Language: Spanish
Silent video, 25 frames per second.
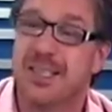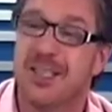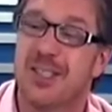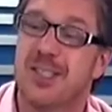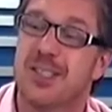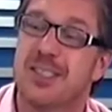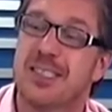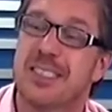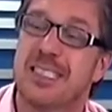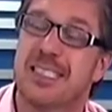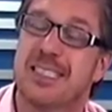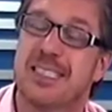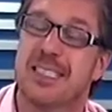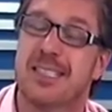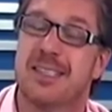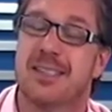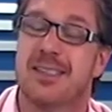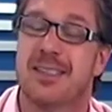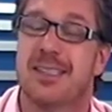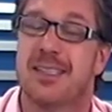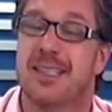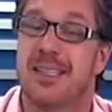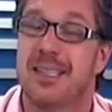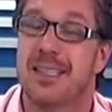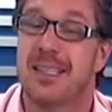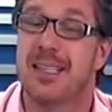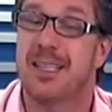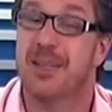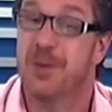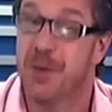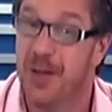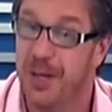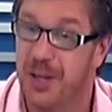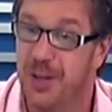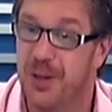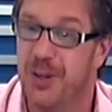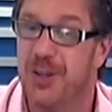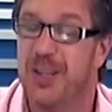Entonces, este,
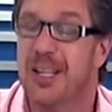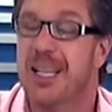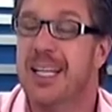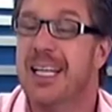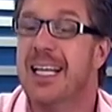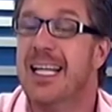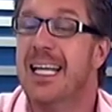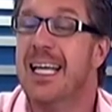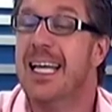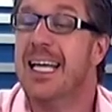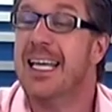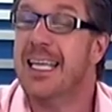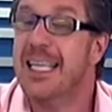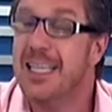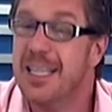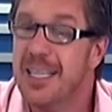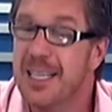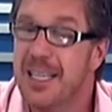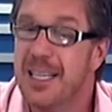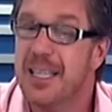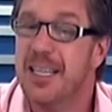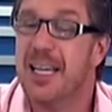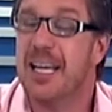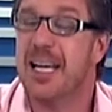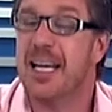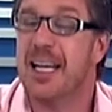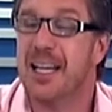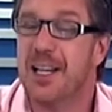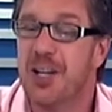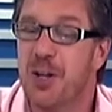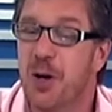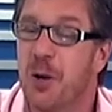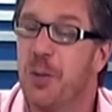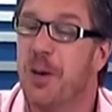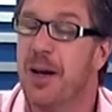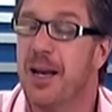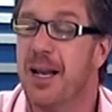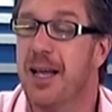bueno. Y
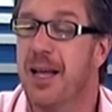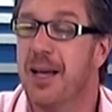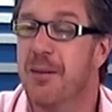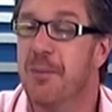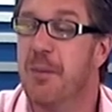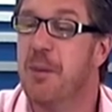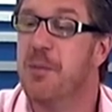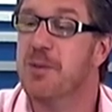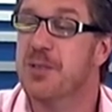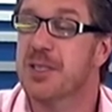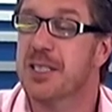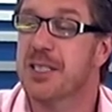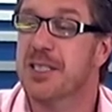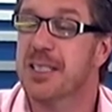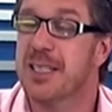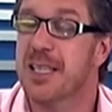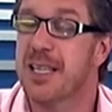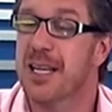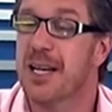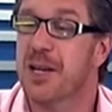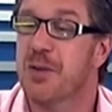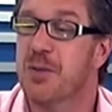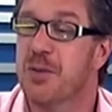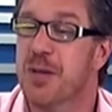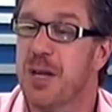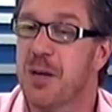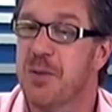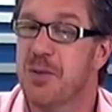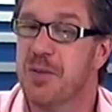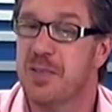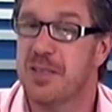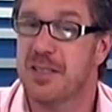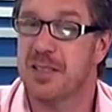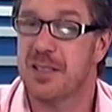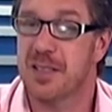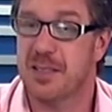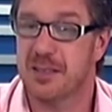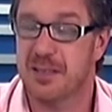nos van a, vamos a tener algunas
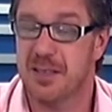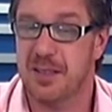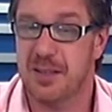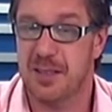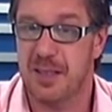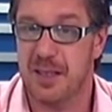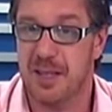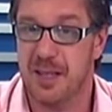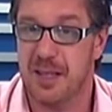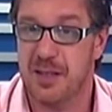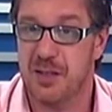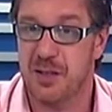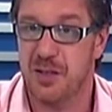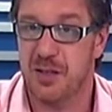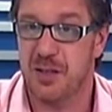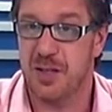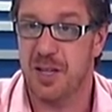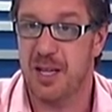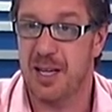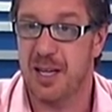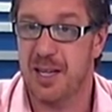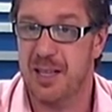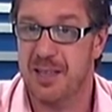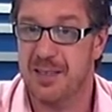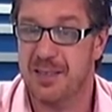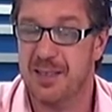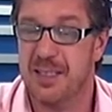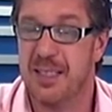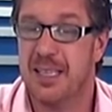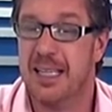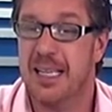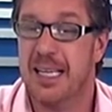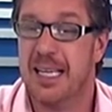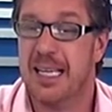visitas internacionales.